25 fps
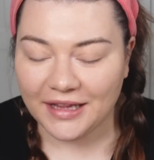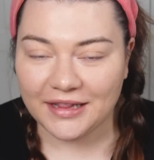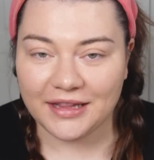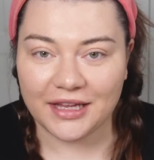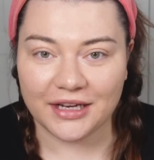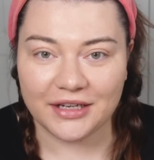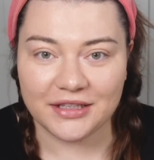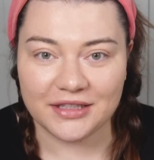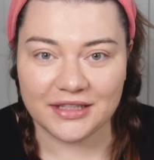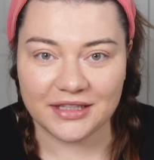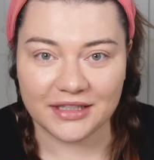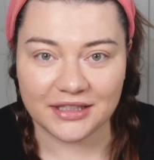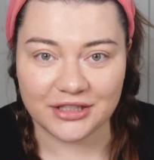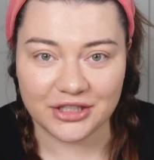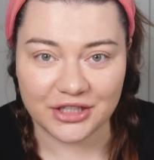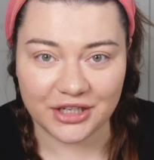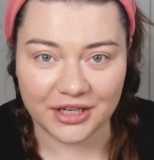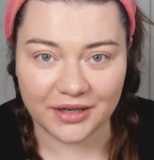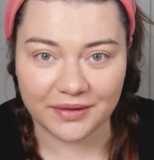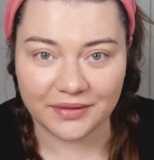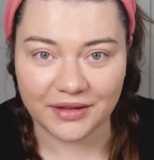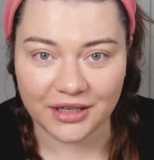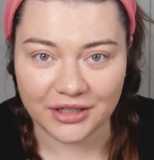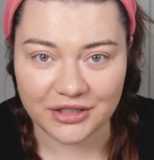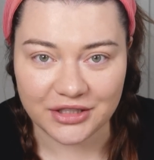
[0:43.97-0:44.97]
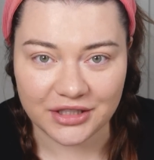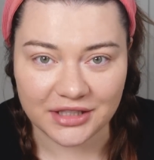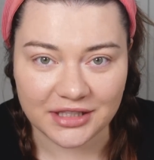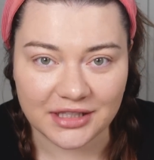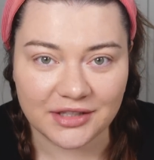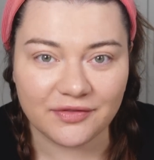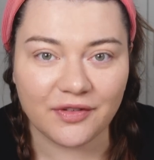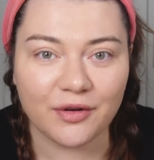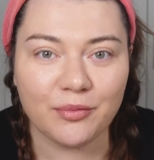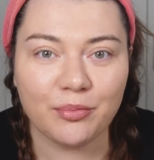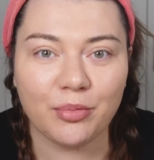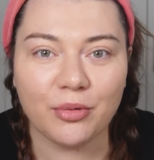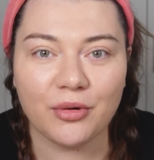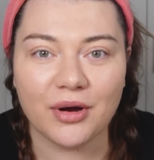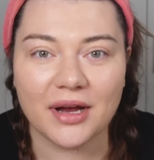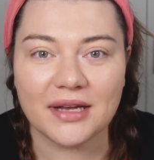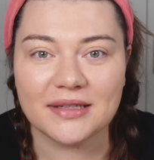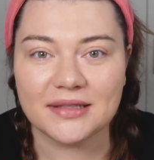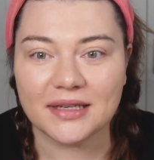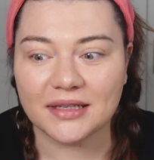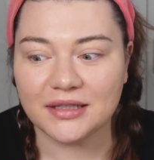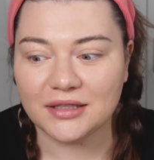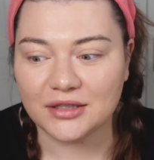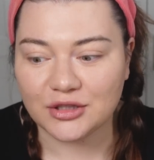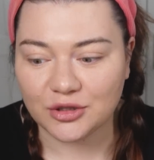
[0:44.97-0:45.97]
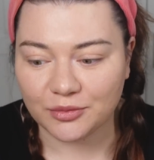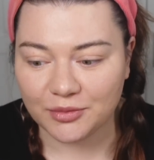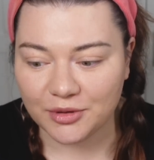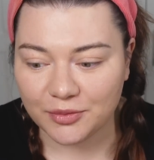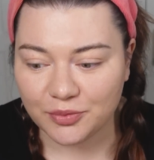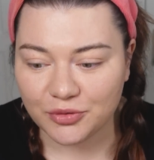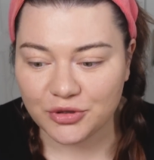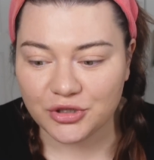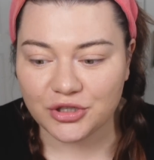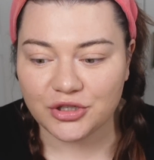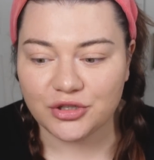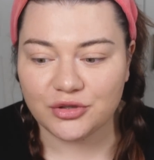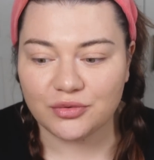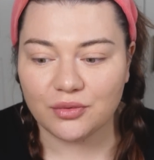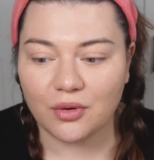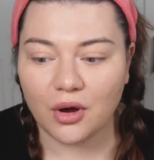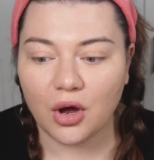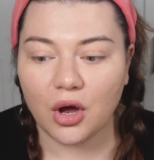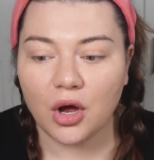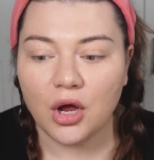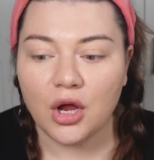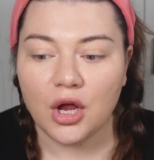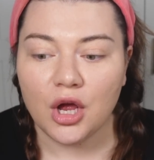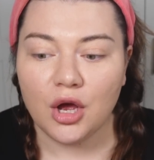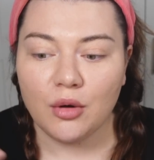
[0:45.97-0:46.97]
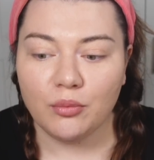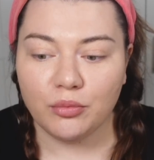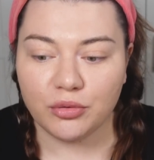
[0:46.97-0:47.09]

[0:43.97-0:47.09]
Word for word: Także, że, także chcę Wam pokazać, co mi przyszło.